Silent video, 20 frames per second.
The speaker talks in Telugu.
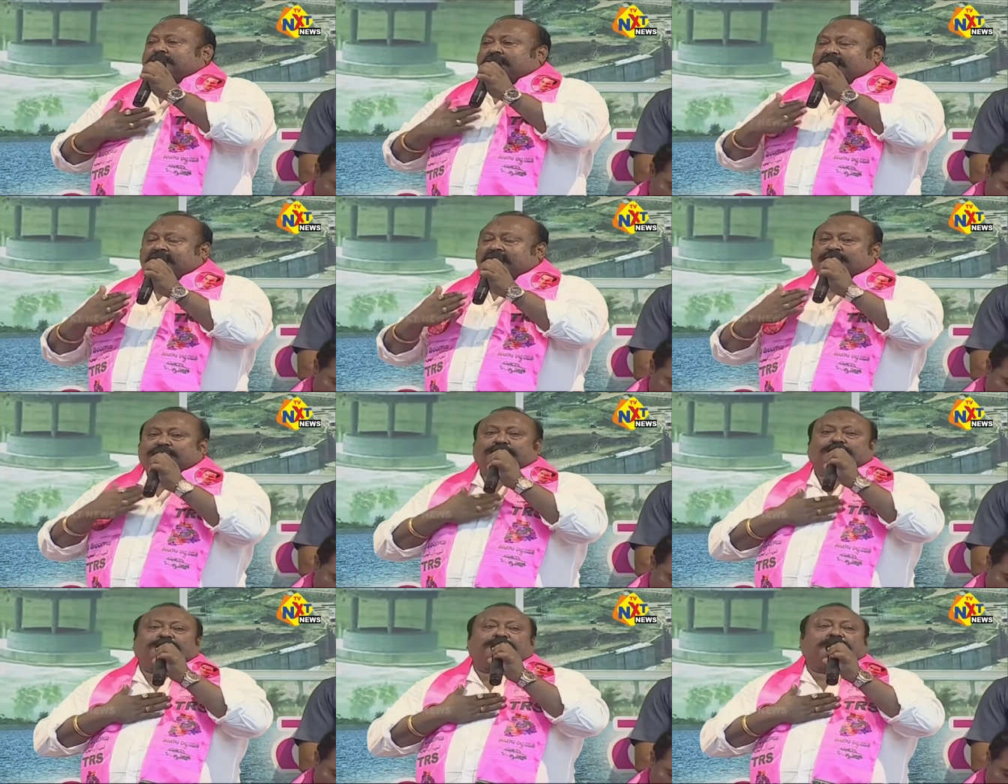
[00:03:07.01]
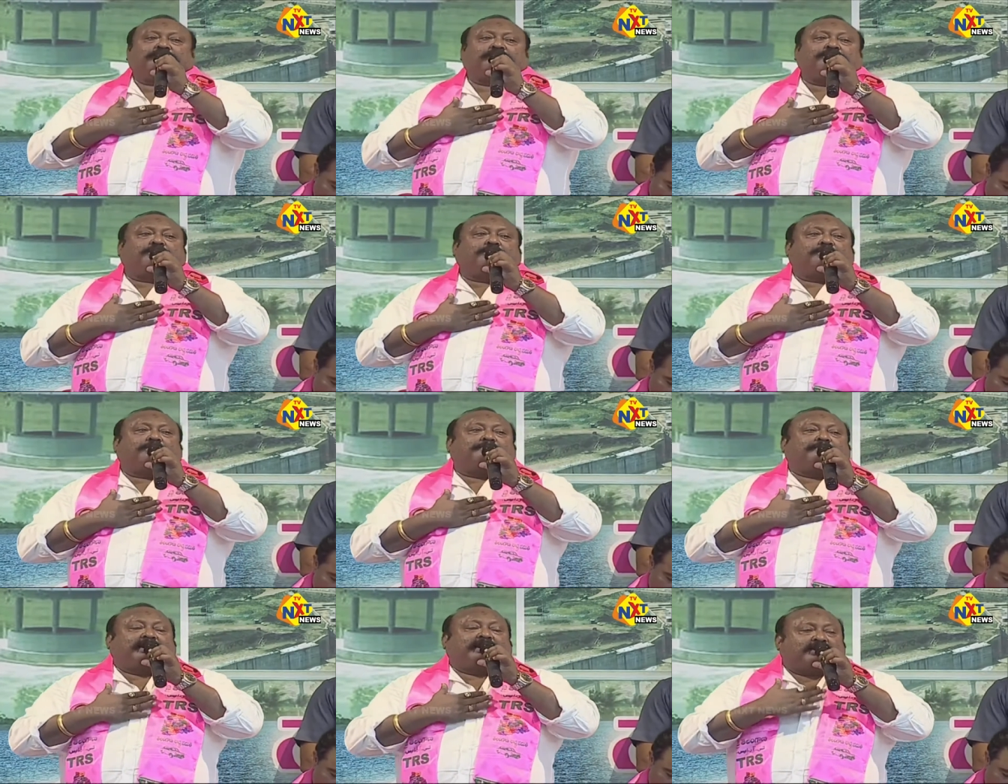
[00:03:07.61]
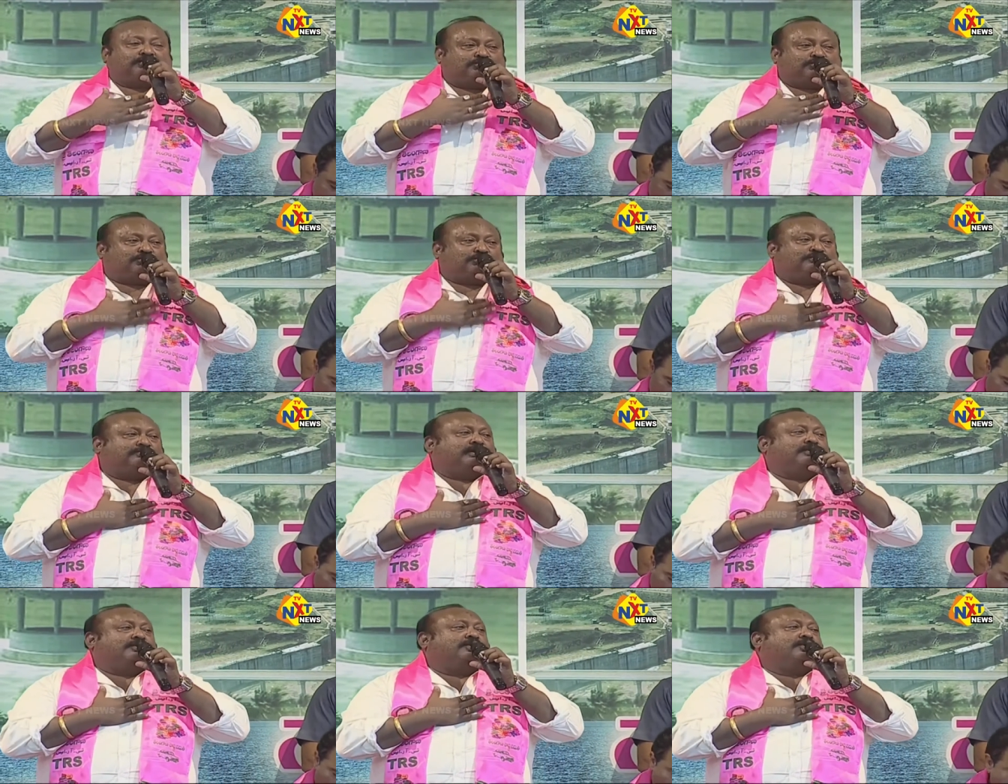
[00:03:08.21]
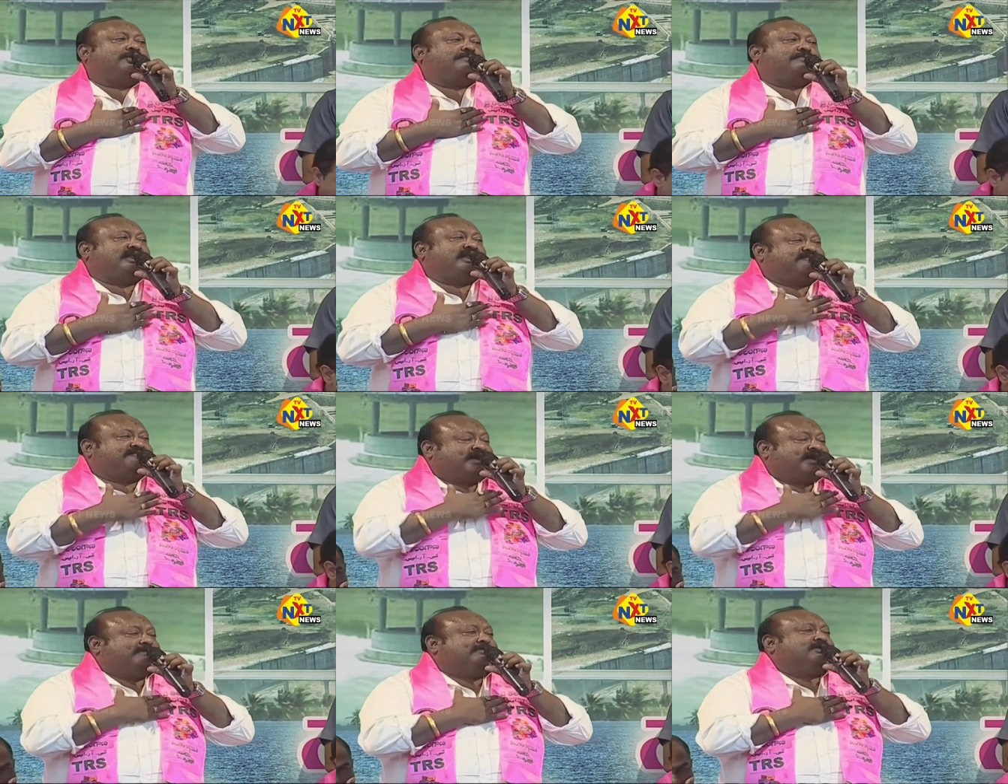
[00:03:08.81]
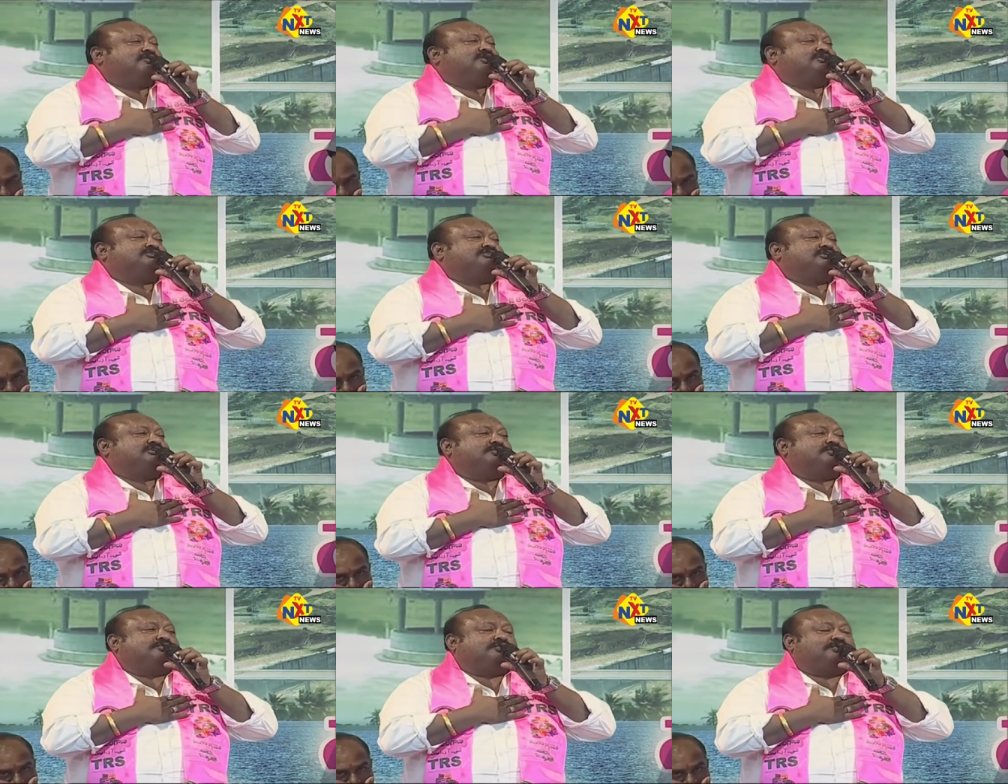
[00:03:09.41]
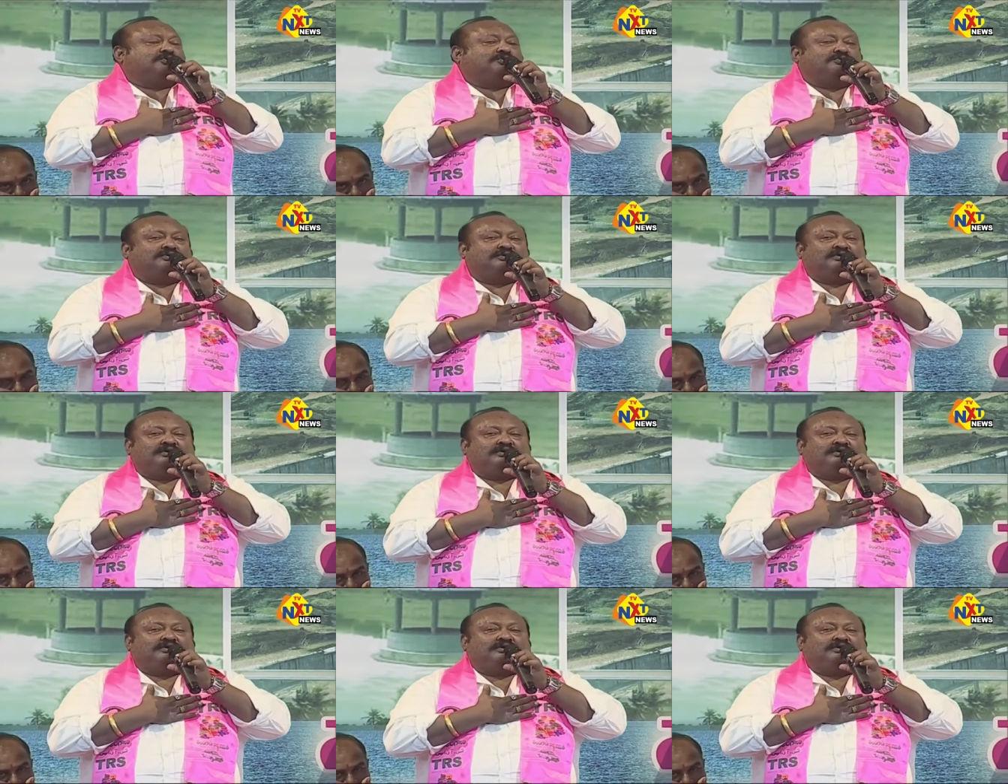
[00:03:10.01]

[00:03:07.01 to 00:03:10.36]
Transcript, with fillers: మా కుటుంబంలో మన కుటుంబంలో మన ఫ్యామిలీకి వచ్చినందుకు